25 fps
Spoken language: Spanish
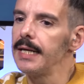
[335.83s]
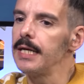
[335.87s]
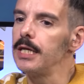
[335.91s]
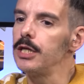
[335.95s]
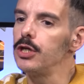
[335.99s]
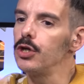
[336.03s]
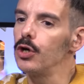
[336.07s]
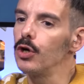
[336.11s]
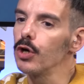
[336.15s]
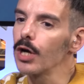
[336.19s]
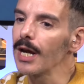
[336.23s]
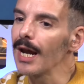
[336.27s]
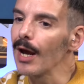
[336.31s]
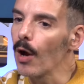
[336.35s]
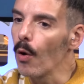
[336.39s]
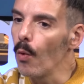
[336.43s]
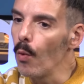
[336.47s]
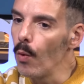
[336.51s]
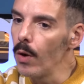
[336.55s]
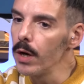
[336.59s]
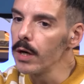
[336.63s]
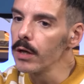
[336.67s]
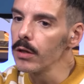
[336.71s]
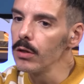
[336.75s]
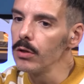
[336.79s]
y yo
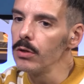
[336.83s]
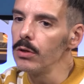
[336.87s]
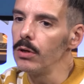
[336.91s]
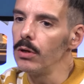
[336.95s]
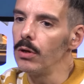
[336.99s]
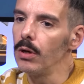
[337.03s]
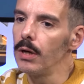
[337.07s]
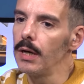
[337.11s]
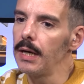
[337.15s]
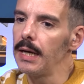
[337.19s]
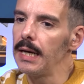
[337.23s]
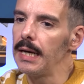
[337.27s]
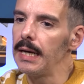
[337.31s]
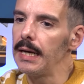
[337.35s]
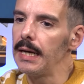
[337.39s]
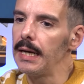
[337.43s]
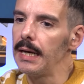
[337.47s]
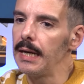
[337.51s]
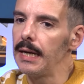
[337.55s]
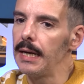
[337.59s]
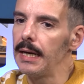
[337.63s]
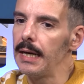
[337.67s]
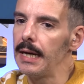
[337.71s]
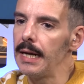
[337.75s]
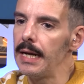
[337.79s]
recuerdo eh,